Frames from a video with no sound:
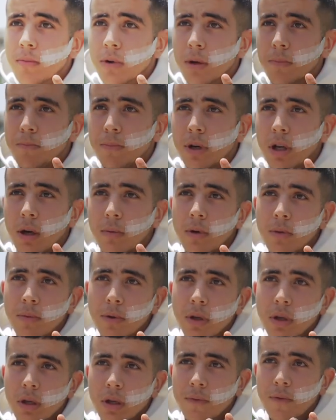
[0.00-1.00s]
من ربي الحبيب
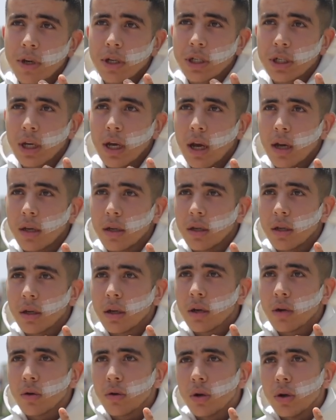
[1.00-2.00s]
يفاجئ
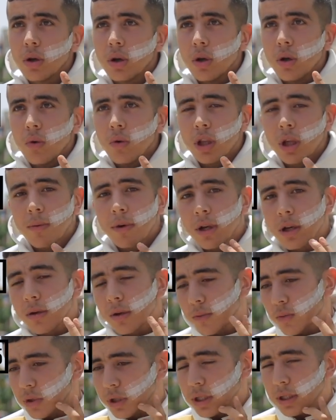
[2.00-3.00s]
علينا ودابا
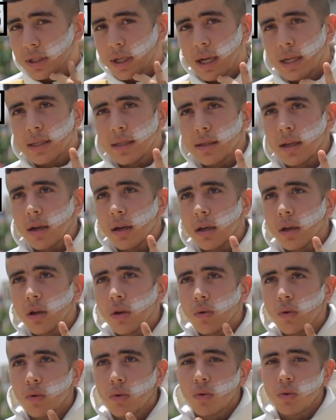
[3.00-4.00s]
انا وجيت خاصه لي
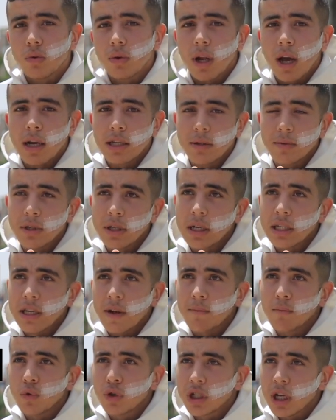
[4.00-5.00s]
ولا حاسبتي
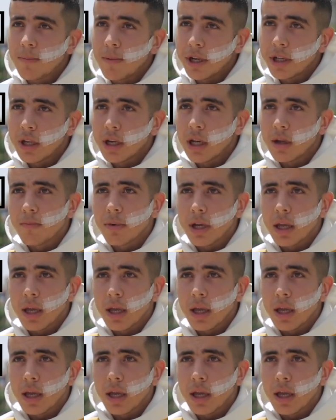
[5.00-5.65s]
كتعرف المجتمع ديالنا ما